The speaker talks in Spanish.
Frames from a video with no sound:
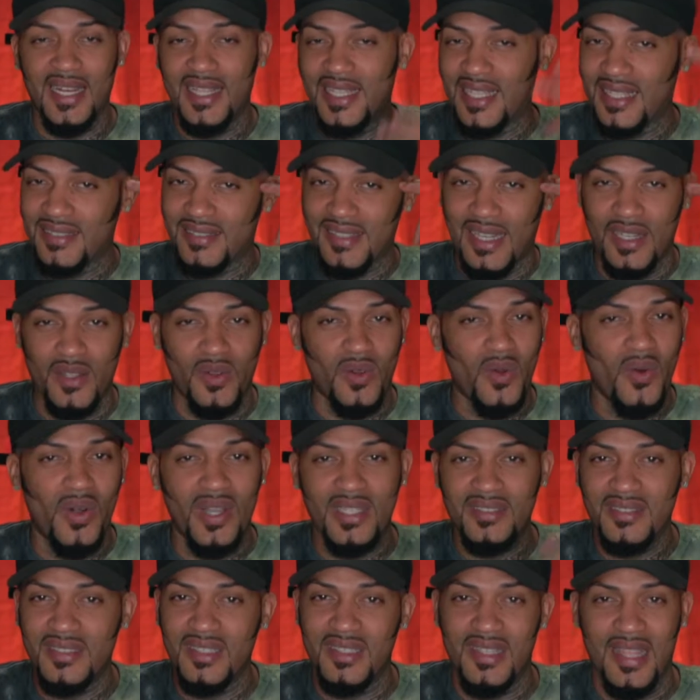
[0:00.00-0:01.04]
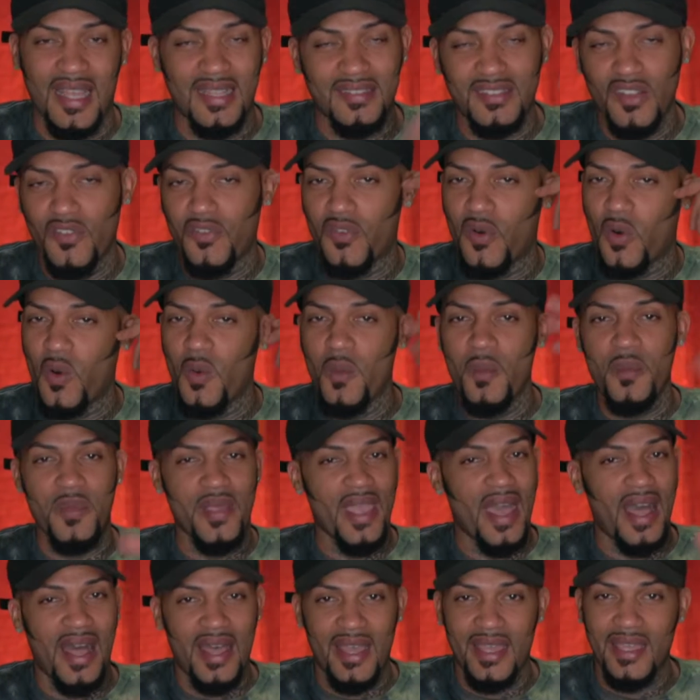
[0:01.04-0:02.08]
Que el que salió con esa idea se fue en un
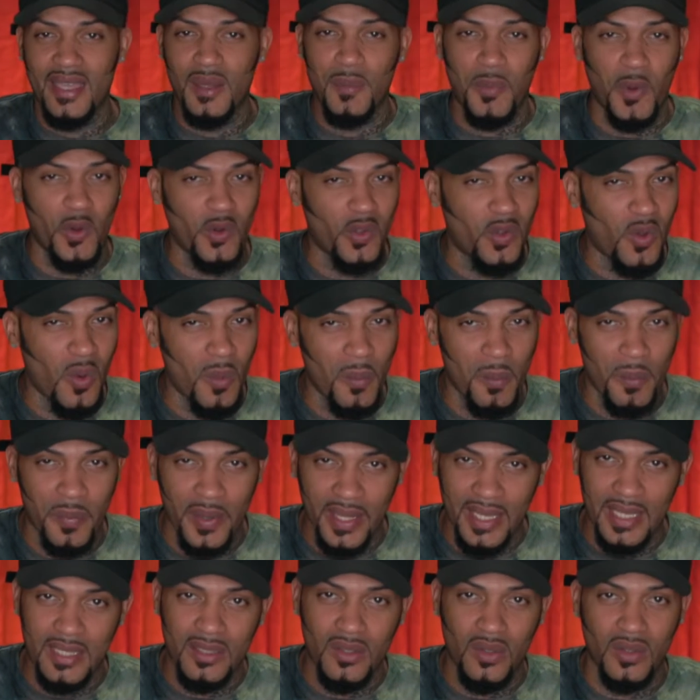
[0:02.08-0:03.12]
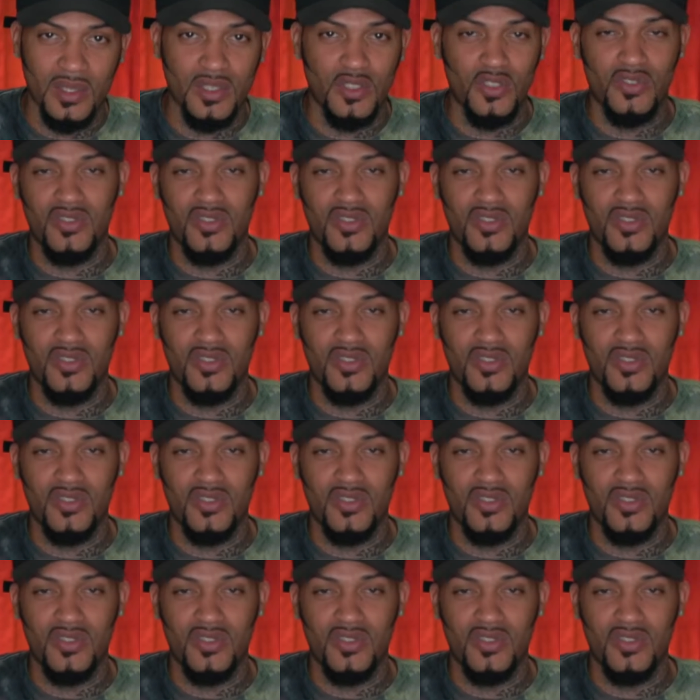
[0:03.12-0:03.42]
viaje por completo.